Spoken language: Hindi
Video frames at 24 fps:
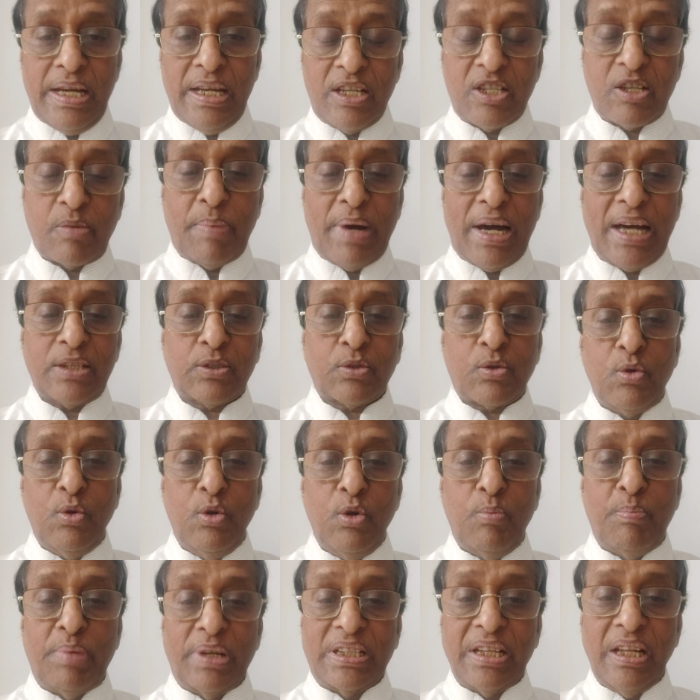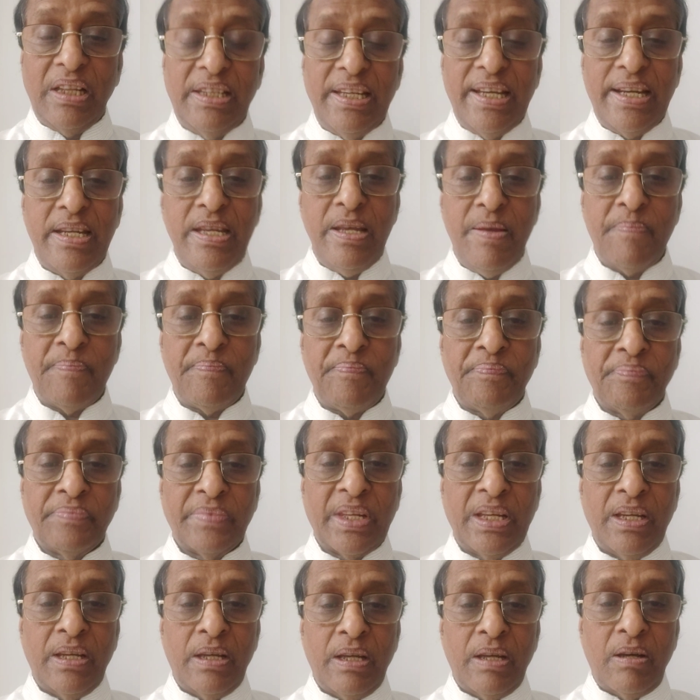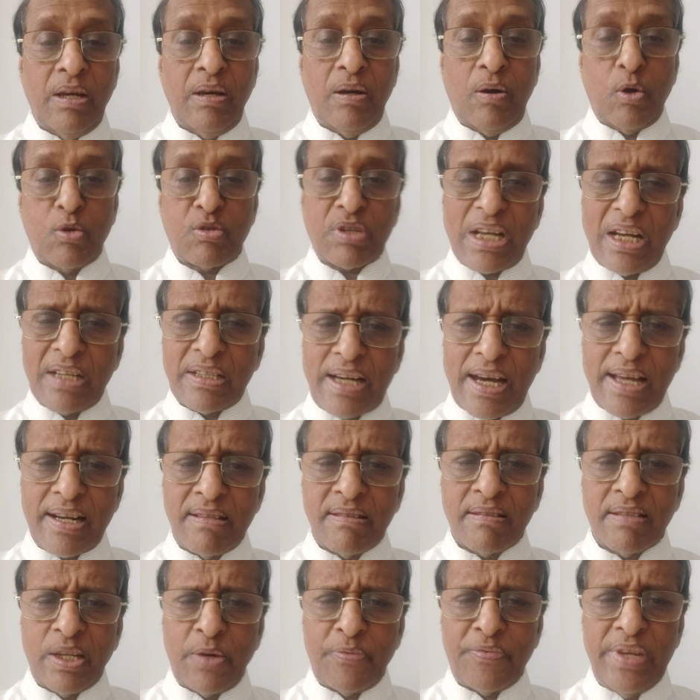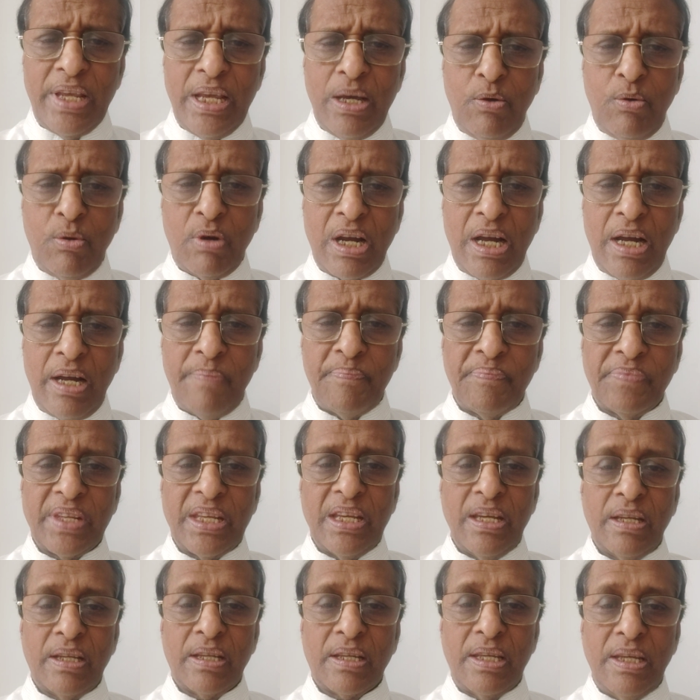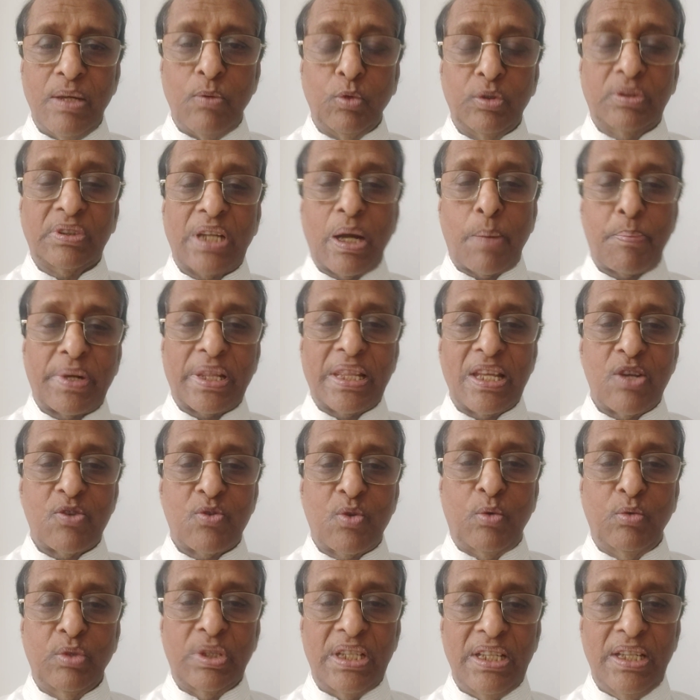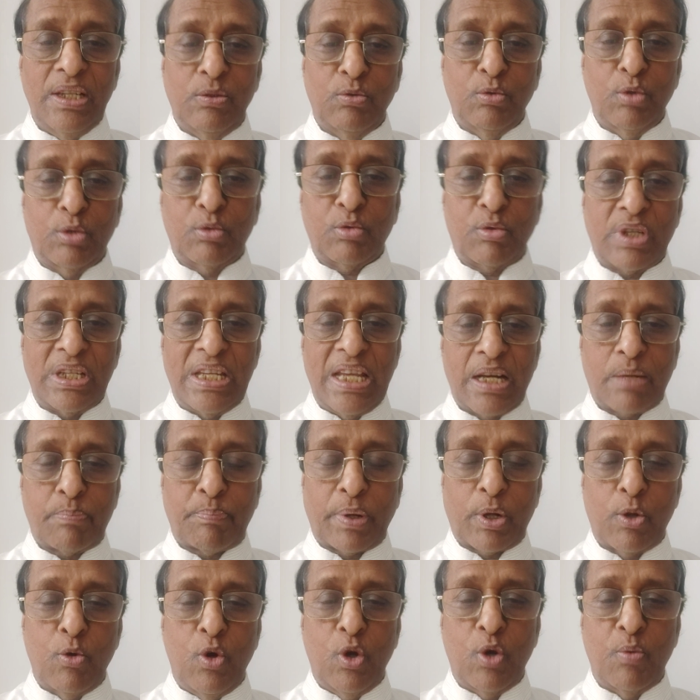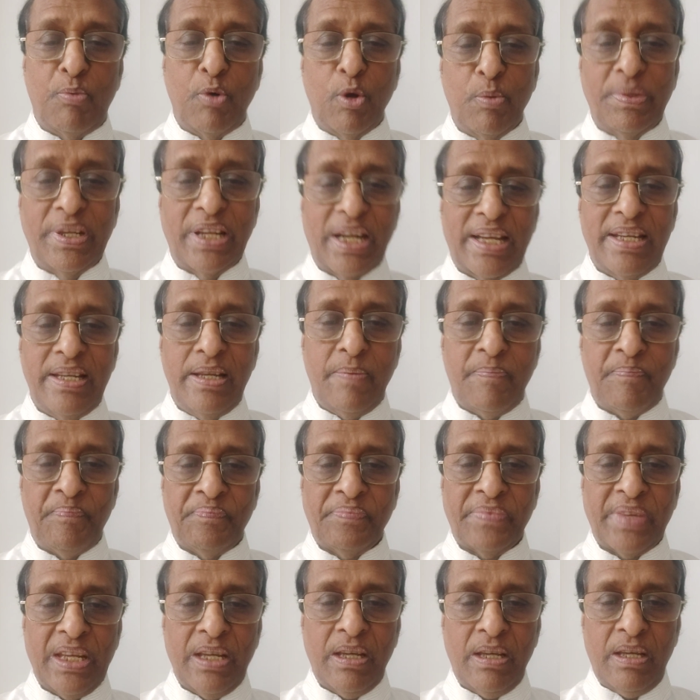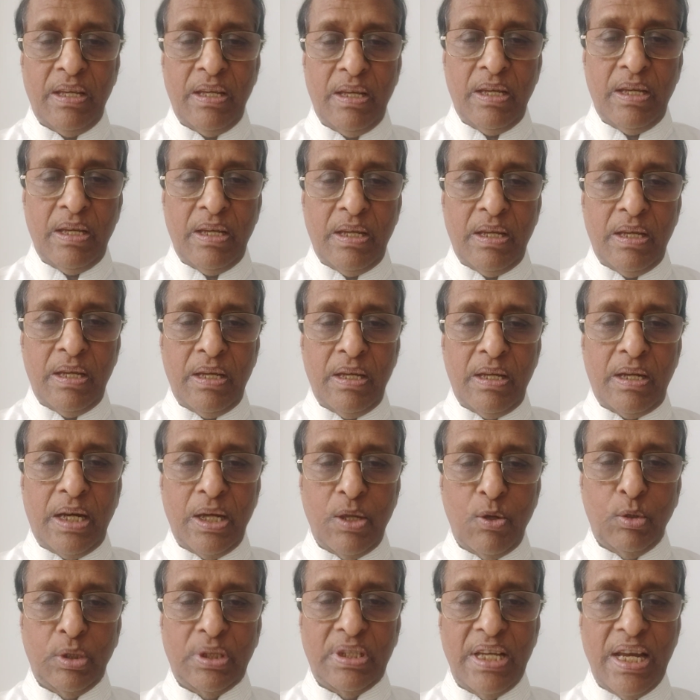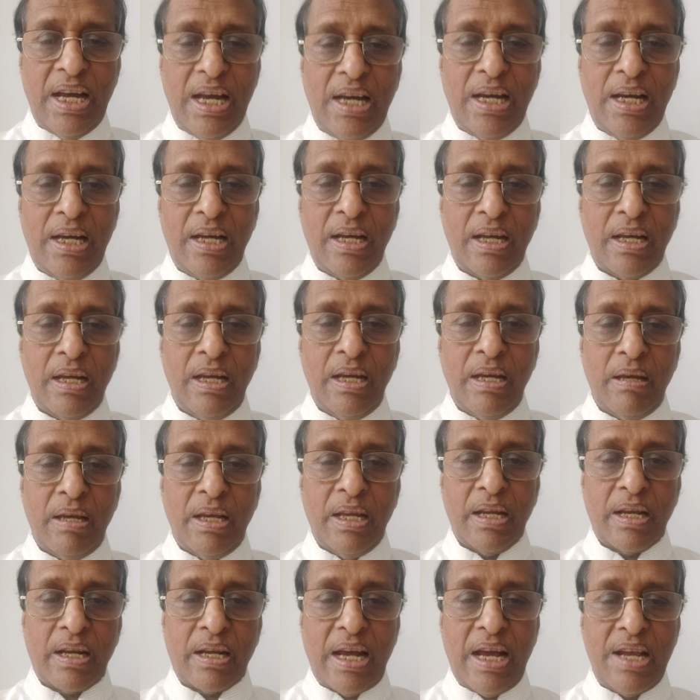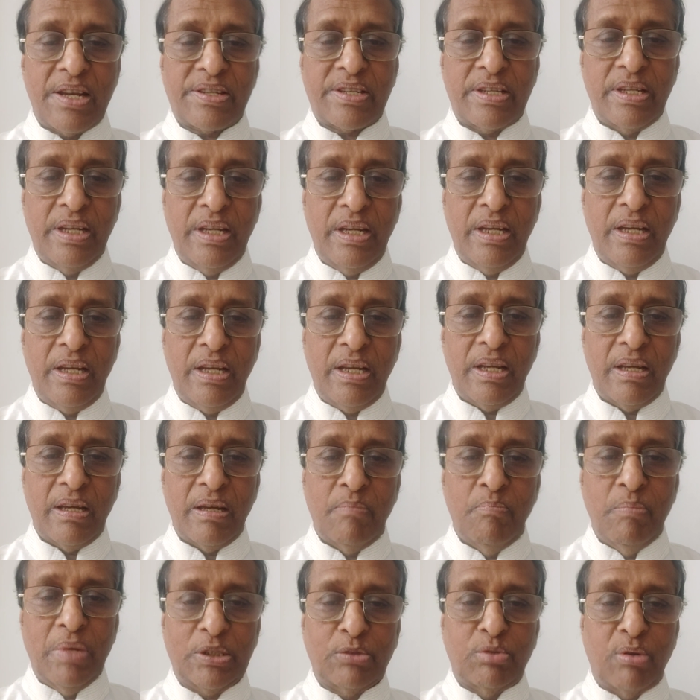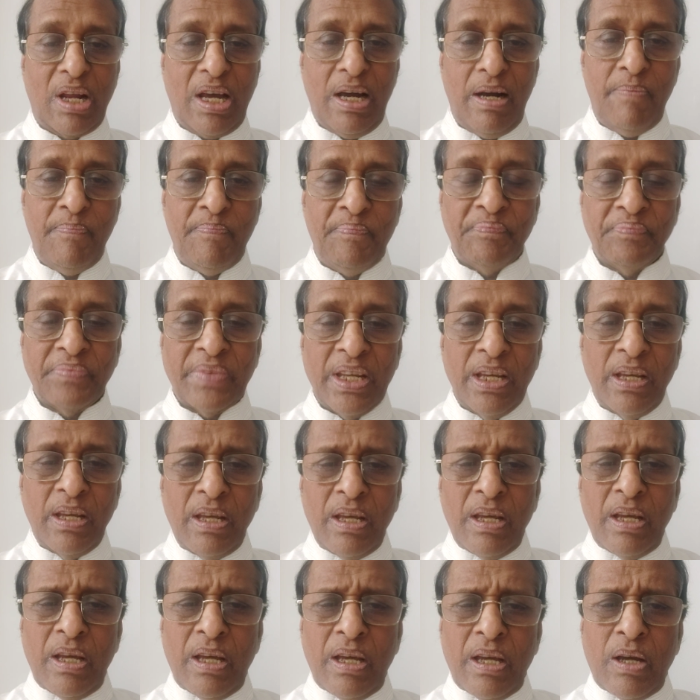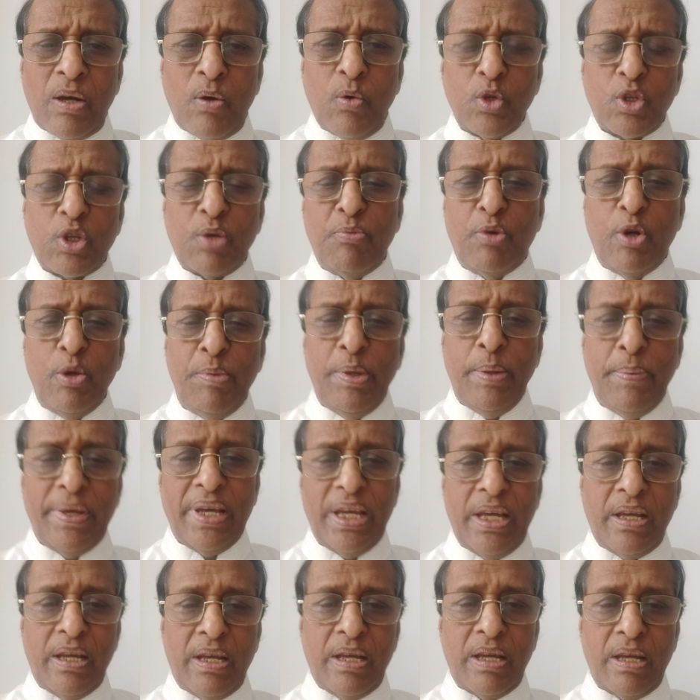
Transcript: इस बात को बदल देगी और उसका कारण सिर्फ ये होगा कि उत्तर प्रदेश जो उनकी हिंदुत्व की एक प्रयोग भूमि रही अयोध्या काशी मथुरा उस भूमि में